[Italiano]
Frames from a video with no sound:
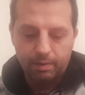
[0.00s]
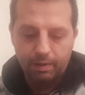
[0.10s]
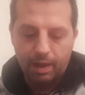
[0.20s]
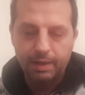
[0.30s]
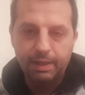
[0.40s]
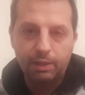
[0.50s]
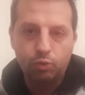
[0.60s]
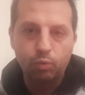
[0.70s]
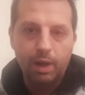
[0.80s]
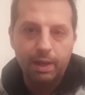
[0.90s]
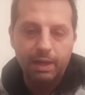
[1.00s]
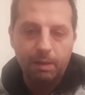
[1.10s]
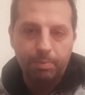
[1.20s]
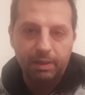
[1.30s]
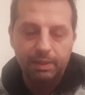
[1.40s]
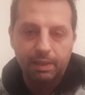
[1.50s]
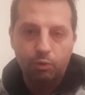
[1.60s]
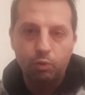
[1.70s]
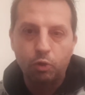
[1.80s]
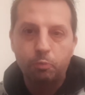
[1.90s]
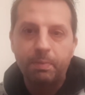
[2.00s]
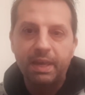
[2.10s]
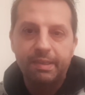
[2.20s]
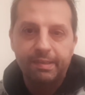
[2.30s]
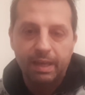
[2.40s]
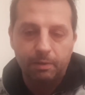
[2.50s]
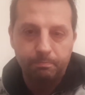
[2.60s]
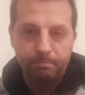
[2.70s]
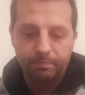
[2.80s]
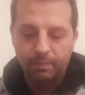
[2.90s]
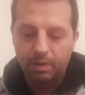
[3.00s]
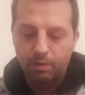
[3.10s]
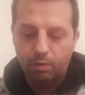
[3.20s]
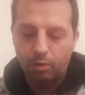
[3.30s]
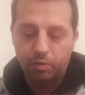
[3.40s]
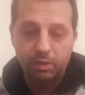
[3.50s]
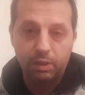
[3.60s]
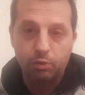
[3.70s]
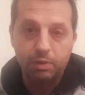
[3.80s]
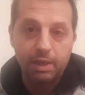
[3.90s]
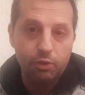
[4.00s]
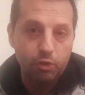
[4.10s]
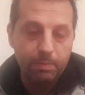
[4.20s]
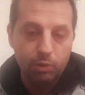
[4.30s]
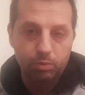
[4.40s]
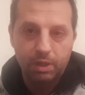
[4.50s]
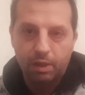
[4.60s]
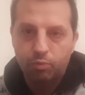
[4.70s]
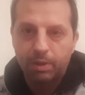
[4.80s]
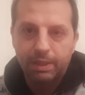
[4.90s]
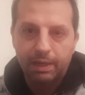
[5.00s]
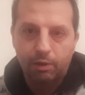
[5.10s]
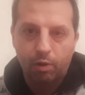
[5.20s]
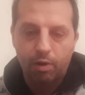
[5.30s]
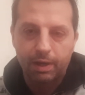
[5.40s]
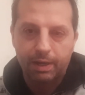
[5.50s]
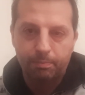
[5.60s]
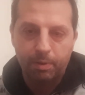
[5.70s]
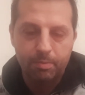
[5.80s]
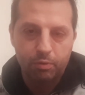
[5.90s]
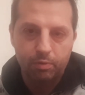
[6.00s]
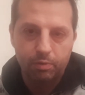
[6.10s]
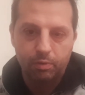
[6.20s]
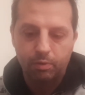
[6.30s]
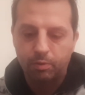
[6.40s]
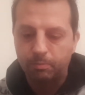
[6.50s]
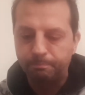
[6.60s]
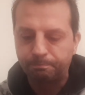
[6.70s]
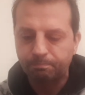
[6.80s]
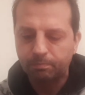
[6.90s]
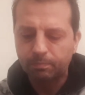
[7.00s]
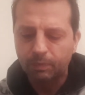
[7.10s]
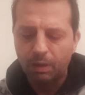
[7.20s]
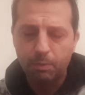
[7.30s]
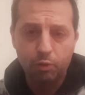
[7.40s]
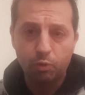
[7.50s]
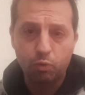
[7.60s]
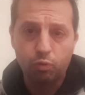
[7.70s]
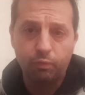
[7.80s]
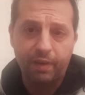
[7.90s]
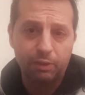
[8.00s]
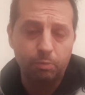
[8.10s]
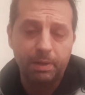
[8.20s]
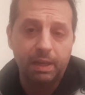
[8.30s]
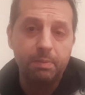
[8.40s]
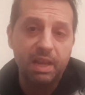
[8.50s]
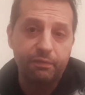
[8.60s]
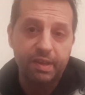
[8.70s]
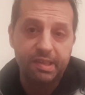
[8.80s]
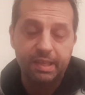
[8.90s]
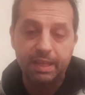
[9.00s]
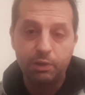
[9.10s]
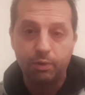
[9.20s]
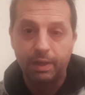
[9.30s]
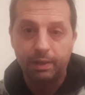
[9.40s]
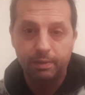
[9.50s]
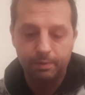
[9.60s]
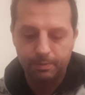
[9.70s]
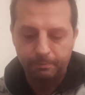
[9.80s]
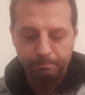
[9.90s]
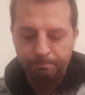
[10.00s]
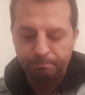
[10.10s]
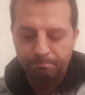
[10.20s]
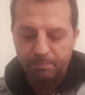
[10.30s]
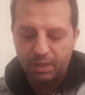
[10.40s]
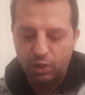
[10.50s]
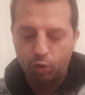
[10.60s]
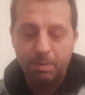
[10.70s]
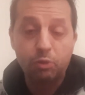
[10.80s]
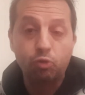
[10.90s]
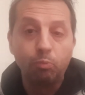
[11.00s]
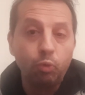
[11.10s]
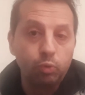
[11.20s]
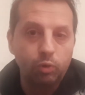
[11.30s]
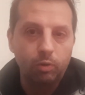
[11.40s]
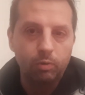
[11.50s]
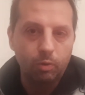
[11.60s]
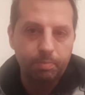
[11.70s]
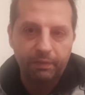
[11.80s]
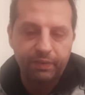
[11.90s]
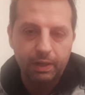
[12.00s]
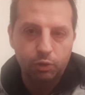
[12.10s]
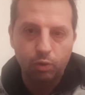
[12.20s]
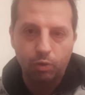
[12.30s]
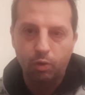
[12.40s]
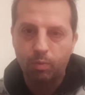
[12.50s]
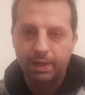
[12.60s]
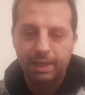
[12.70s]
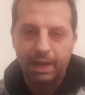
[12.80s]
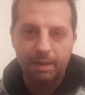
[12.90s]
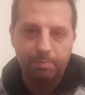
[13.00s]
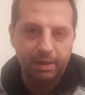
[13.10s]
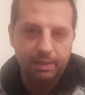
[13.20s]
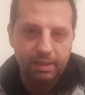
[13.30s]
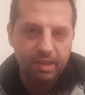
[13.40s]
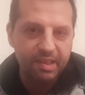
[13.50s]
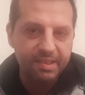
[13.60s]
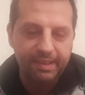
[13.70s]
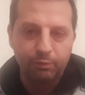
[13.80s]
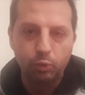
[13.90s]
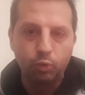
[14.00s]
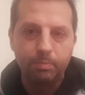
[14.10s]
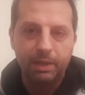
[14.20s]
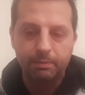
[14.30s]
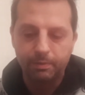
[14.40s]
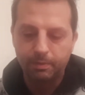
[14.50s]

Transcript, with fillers: Addirittura nella partita con lo Spezia ho sentito dieci minuti la sua telecronaca, poi mi sono, mi sono stufato perché mi dà fastidio e, e ho messo muto, ho preferito guardare la partita senza volume.